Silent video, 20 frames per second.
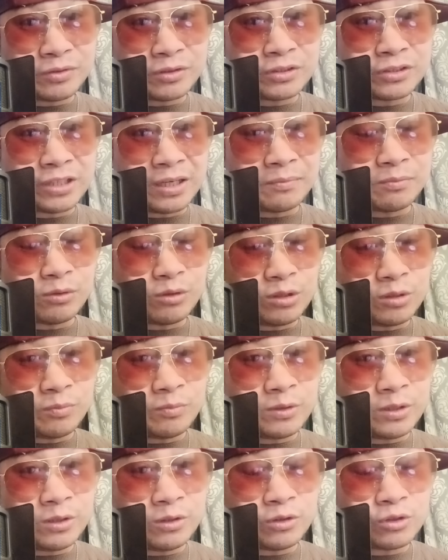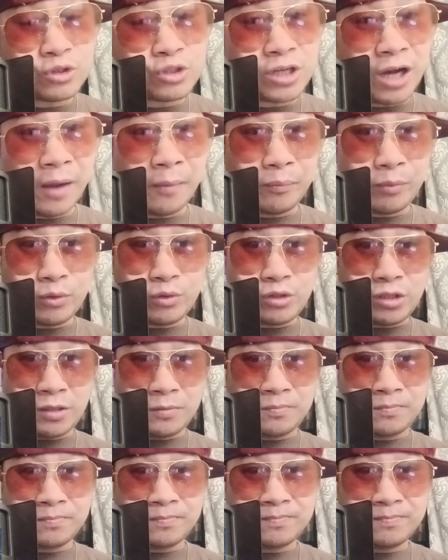for WBO
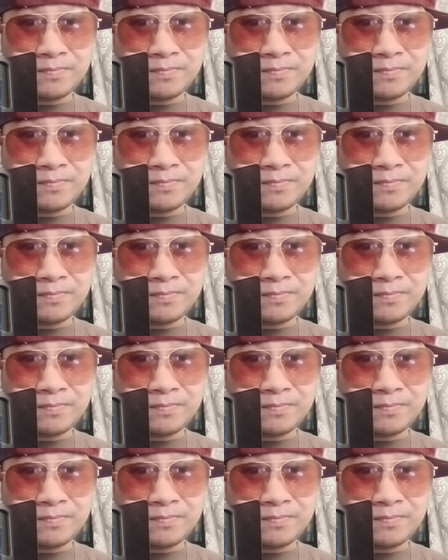Championship.